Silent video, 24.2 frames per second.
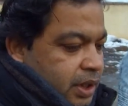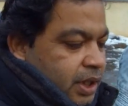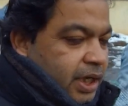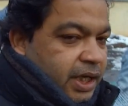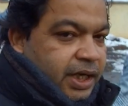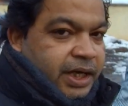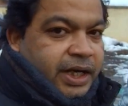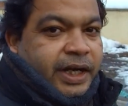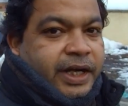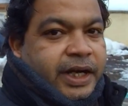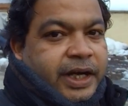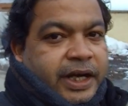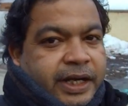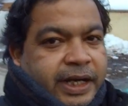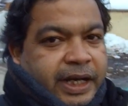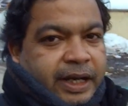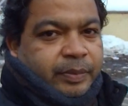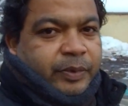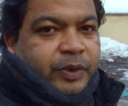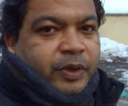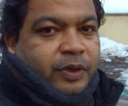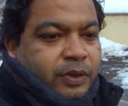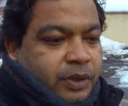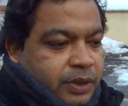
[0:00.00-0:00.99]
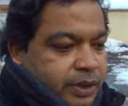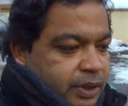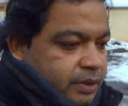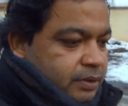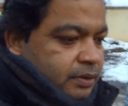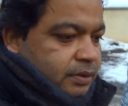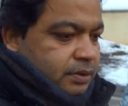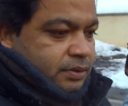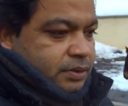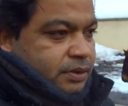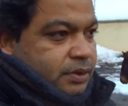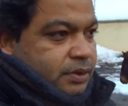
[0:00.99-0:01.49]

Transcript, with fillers: अंगीठी टाइप की होती है वो